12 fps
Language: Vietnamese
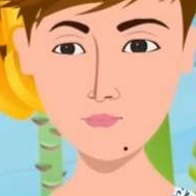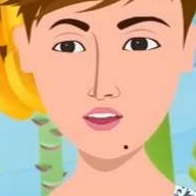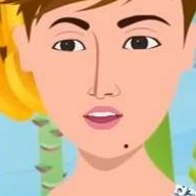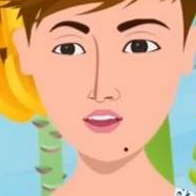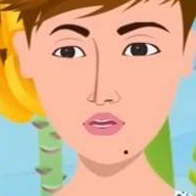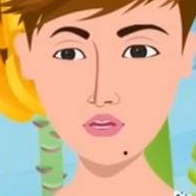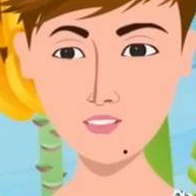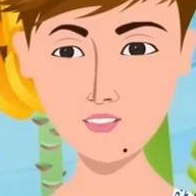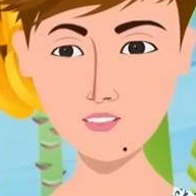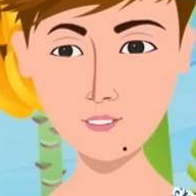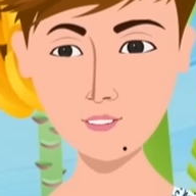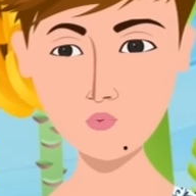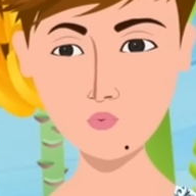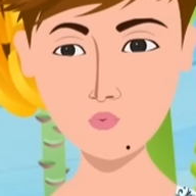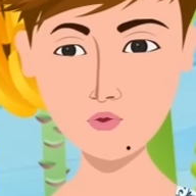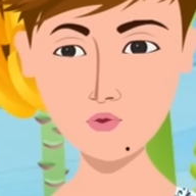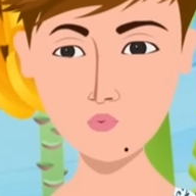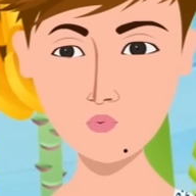Hạt ấy của nơi sọc
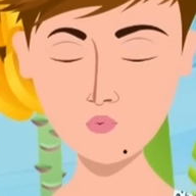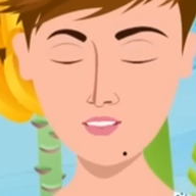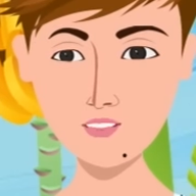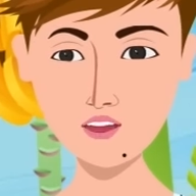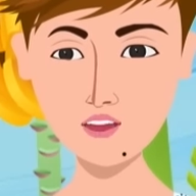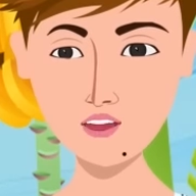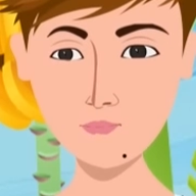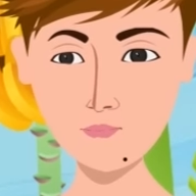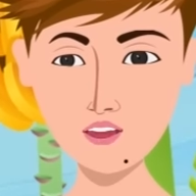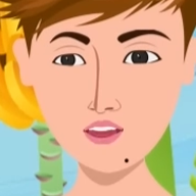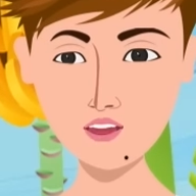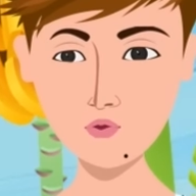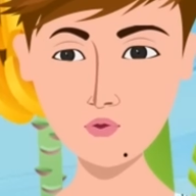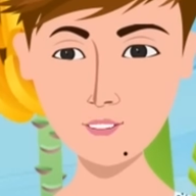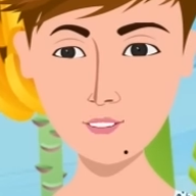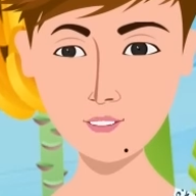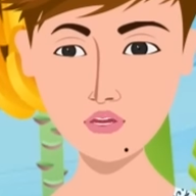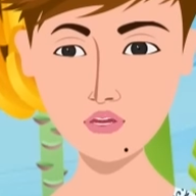sọc, cục khi nhóm bài chỉ sọc bụi
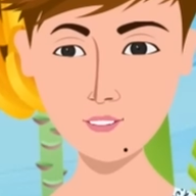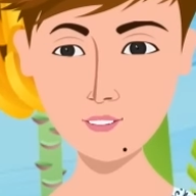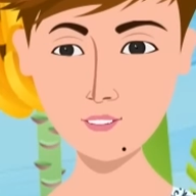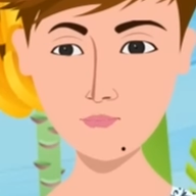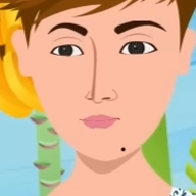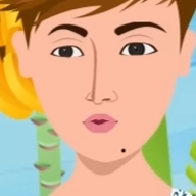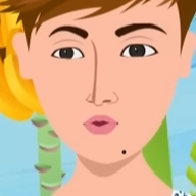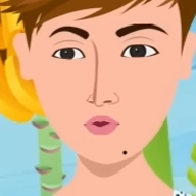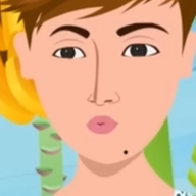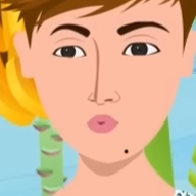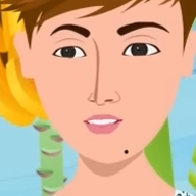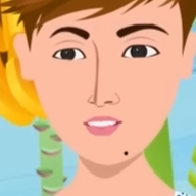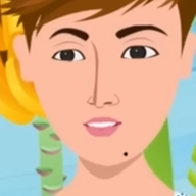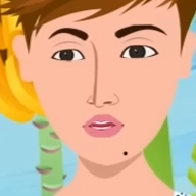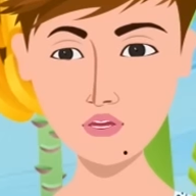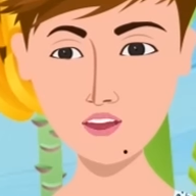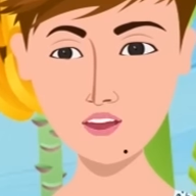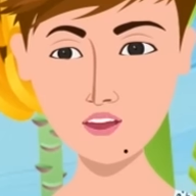khi nhóm bài mình chân. Cánh
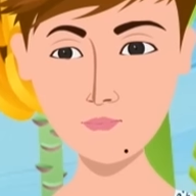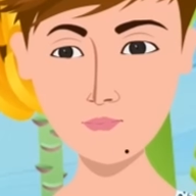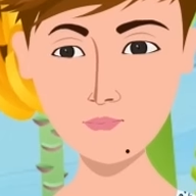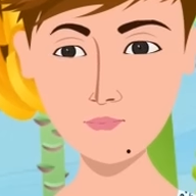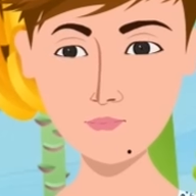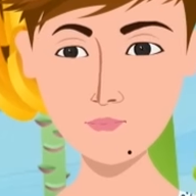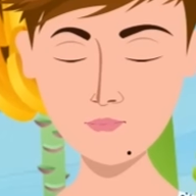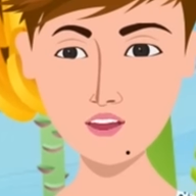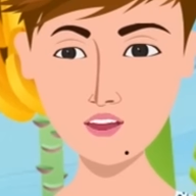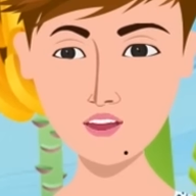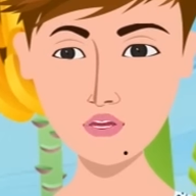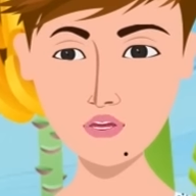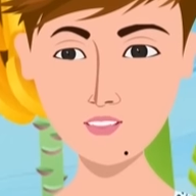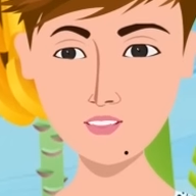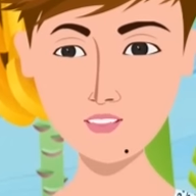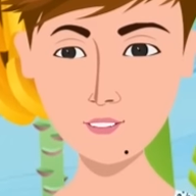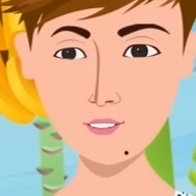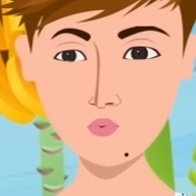tay cao bì môn nẹ tầng ọc
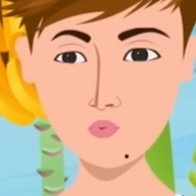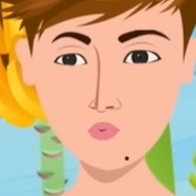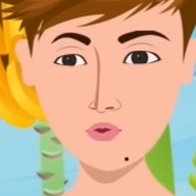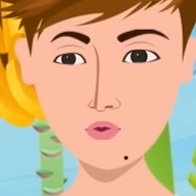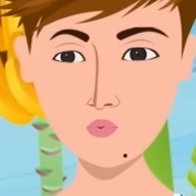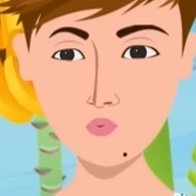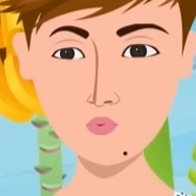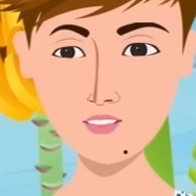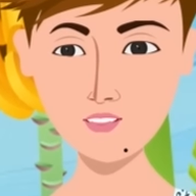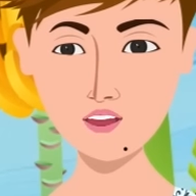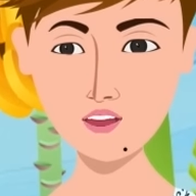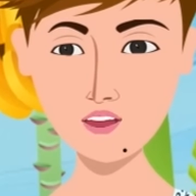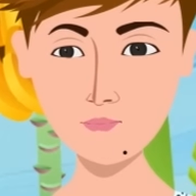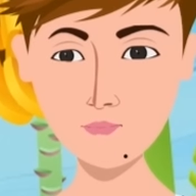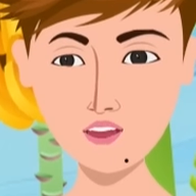khi nhóm sở lãnh rộp an bụi khi nhóm nà mên